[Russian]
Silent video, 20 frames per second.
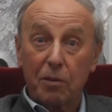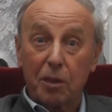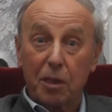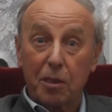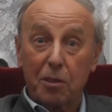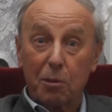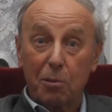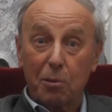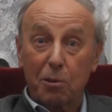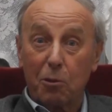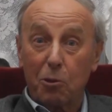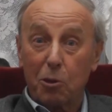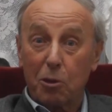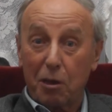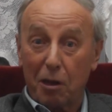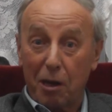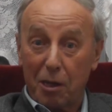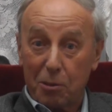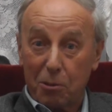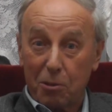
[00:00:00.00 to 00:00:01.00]
начнем с того,
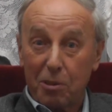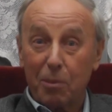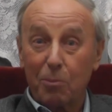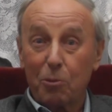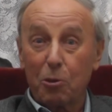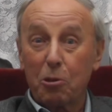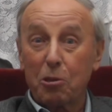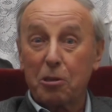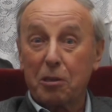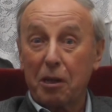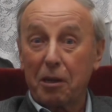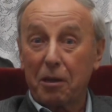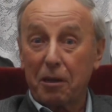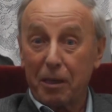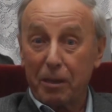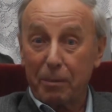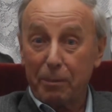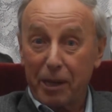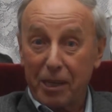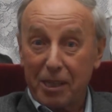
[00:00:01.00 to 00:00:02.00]
что раз он немножечко
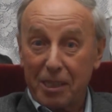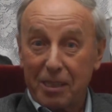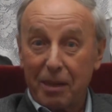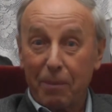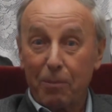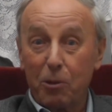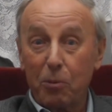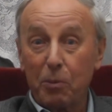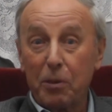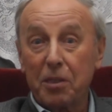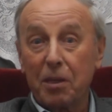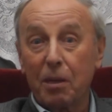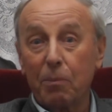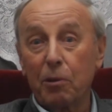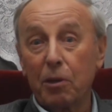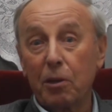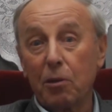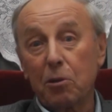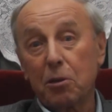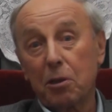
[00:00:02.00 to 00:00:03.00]
играл на баян, сам любитель
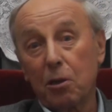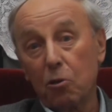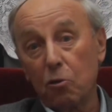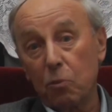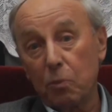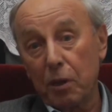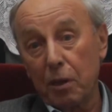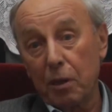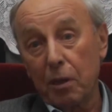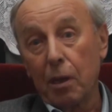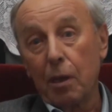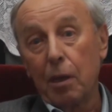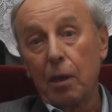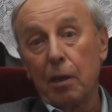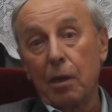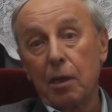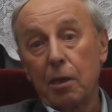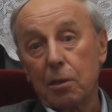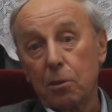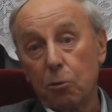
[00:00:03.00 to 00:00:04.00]
был, очень любил
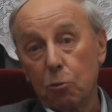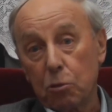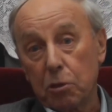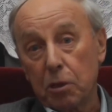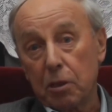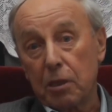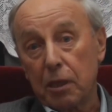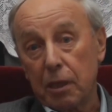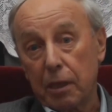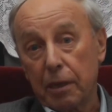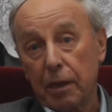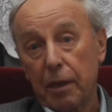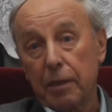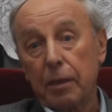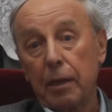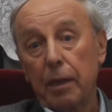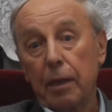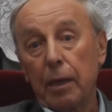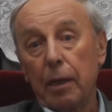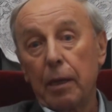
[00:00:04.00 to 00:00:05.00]
и слушать, и играть.